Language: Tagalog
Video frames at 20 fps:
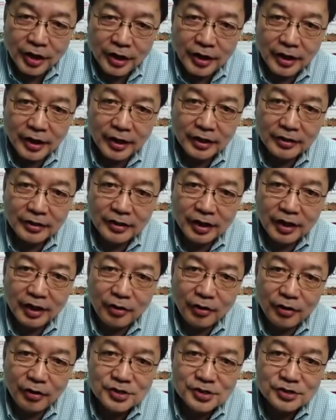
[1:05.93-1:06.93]
And there are
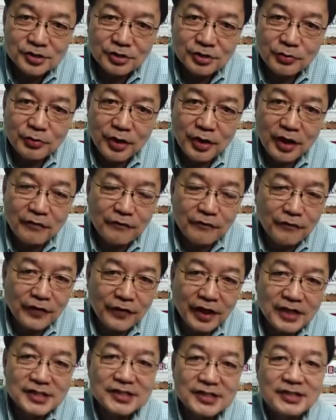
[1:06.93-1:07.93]
also, we have
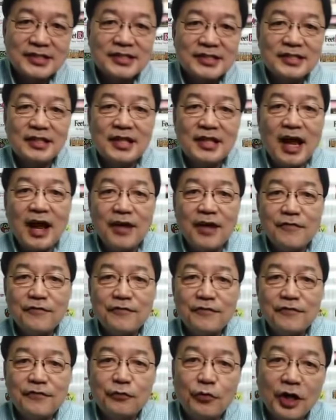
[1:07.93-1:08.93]
friends
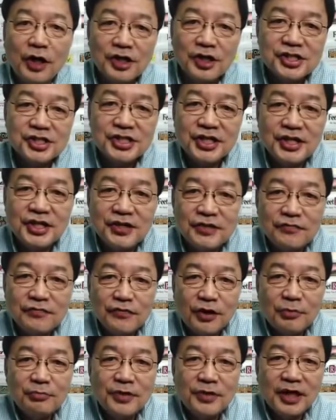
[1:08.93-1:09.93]
live watching
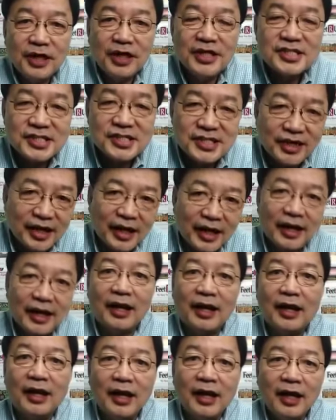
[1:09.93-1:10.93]
from
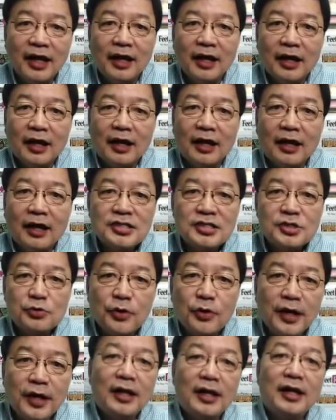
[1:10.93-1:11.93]
Israel as
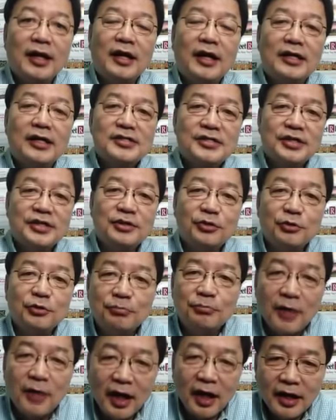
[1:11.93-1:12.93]
well as in
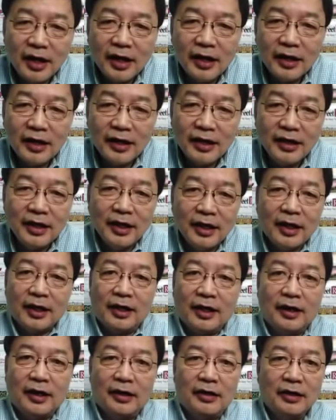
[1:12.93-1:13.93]
Dubai.
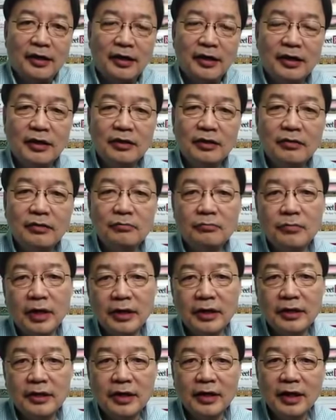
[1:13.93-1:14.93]
And
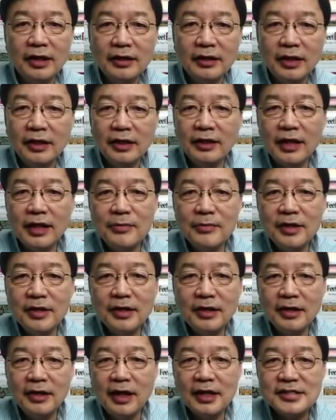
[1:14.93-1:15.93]
my God, ang
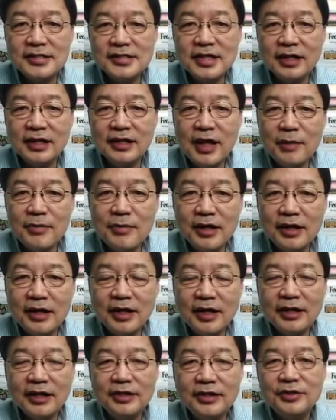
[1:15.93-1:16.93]
daming class, ang daming
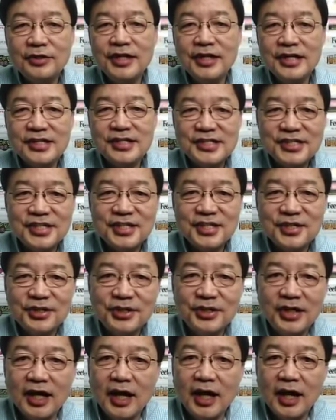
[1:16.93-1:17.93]
countries, you
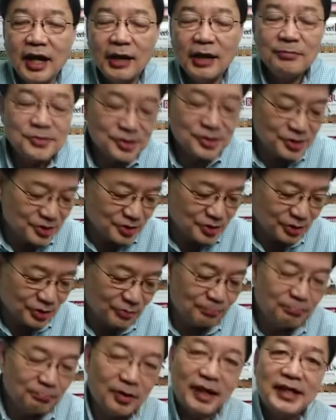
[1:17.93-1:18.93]
know. I'm
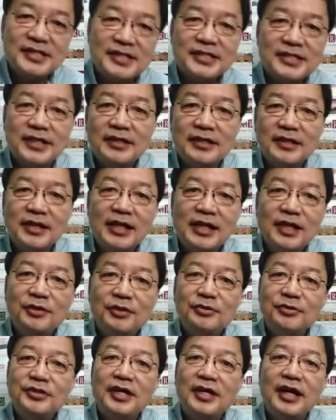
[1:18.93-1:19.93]
so blessed and really
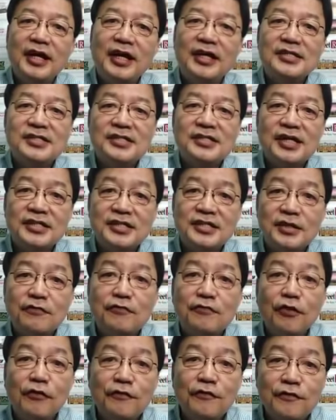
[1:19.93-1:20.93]
today is such a
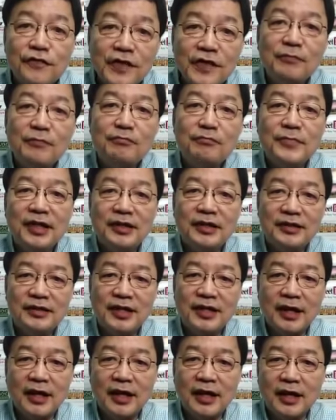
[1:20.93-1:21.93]
fulfillment
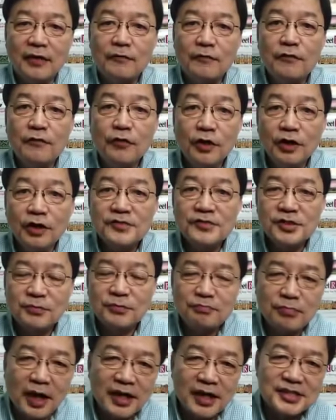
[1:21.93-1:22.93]
day. Full of
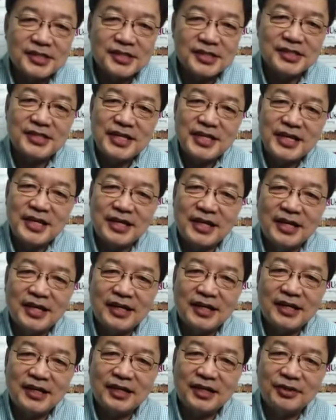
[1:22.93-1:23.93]
surprises,
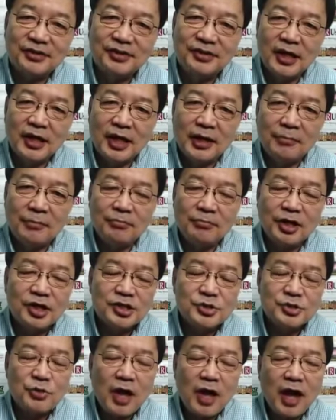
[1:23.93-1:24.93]
ika nga, no?
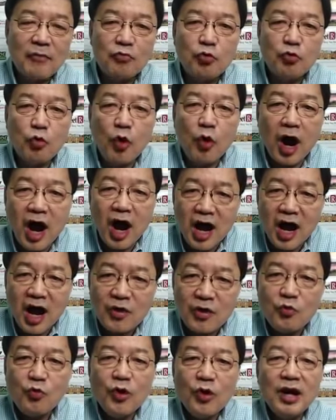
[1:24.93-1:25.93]
Because we have
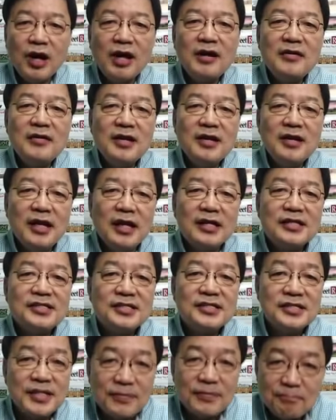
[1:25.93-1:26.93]
one, one
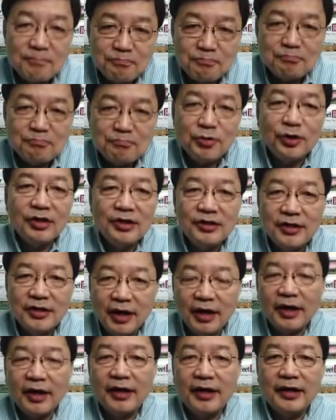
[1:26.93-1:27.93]
simple
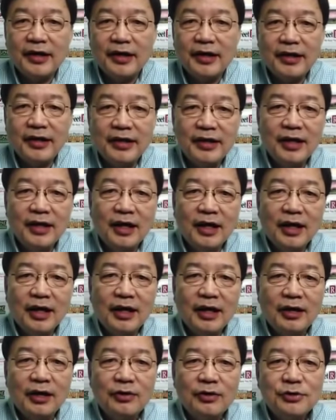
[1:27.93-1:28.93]
guy
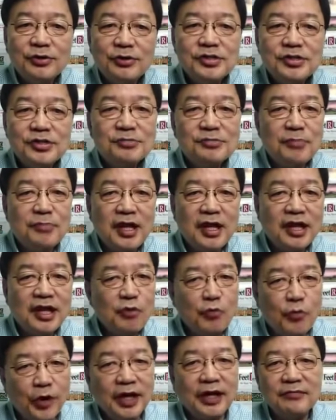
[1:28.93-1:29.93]
who's making
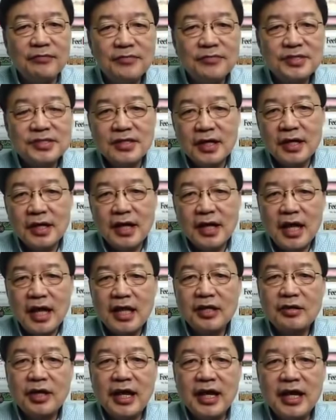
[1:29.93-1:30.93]
waves and
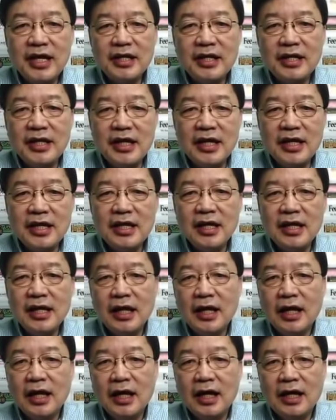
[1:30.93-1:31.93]
creating
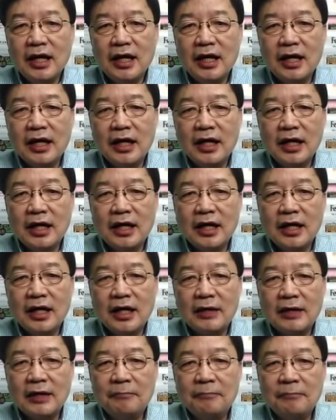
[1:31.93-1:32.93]
uh,
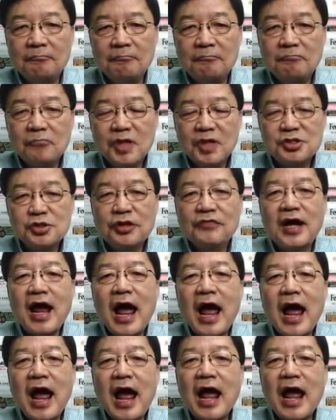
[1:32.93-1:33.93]
sort of an
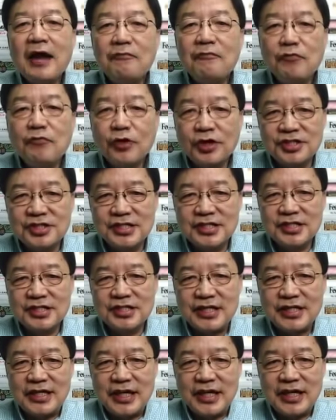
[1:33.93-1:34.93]
advocacy,
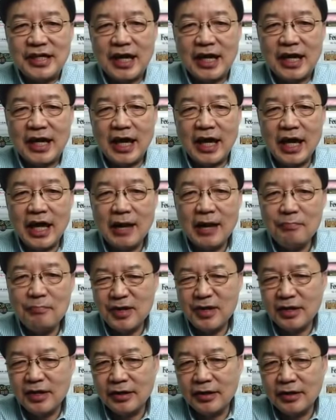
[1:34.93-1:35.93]
helping others. He
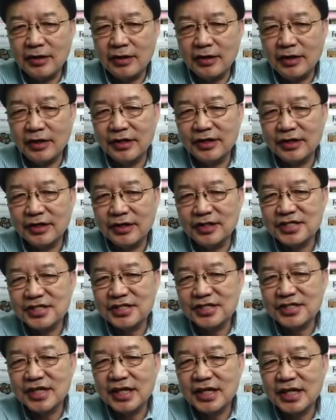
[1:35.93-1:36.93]
has a fire
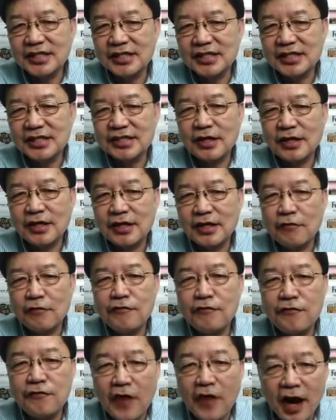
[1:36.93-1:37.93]
under his belly.
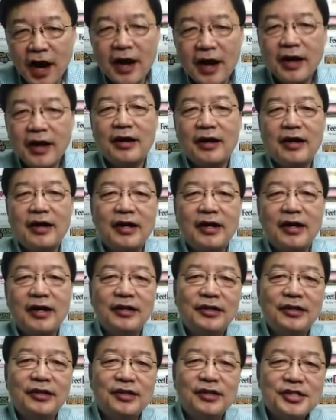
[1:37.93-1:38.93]
But before
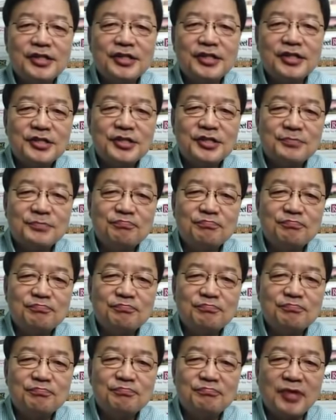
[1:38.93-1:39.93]
we do that,
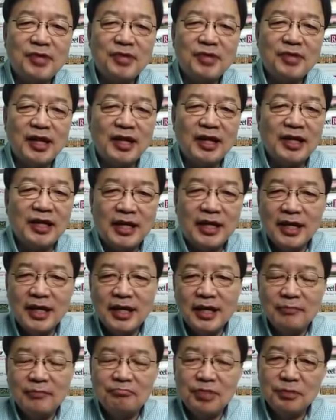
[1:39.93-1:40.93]
I want you to watch
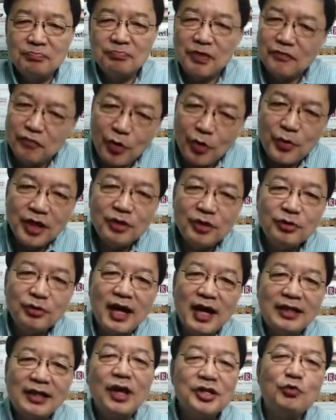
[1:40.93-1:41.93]
this movie
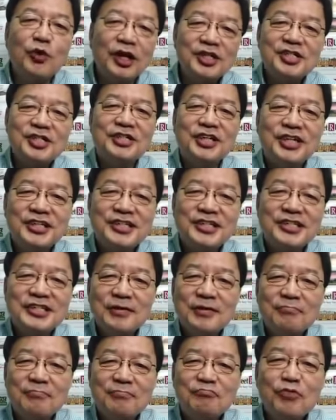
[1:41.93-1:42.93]
clip.
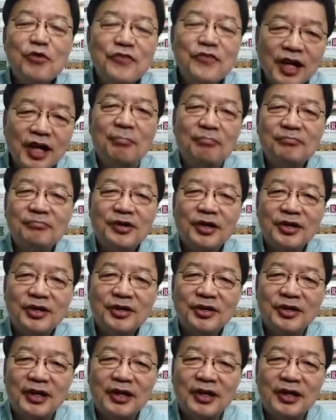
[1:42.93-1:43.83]
Let's roll.